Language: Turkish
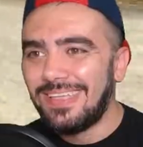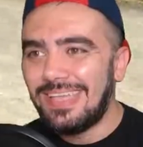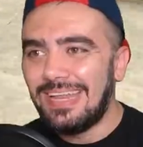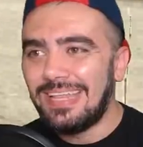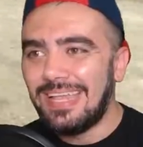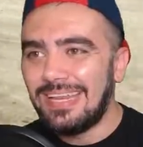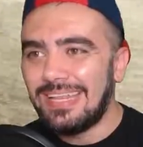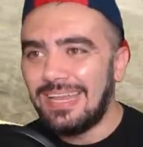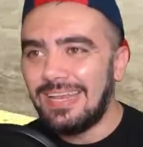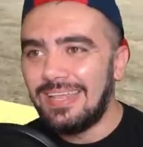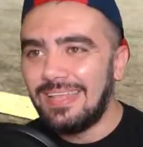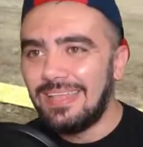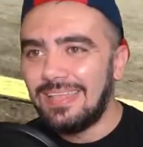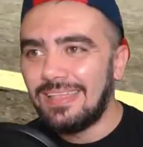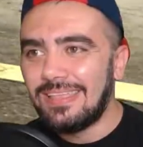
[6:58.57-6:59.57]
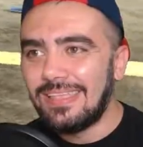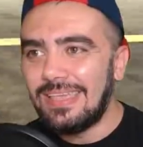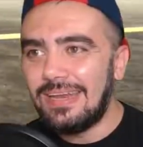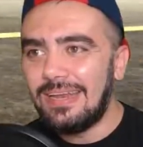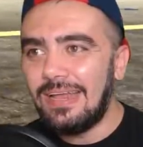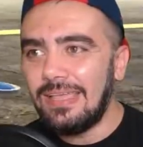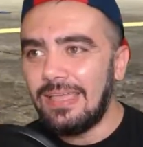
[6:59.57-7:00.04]
Gel gel gel.
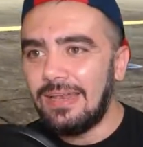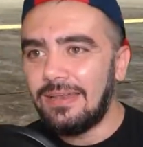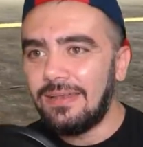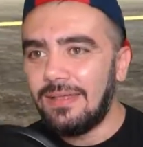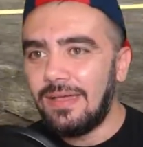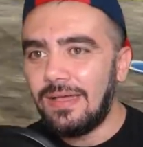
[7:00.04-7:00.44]
gel lan gel,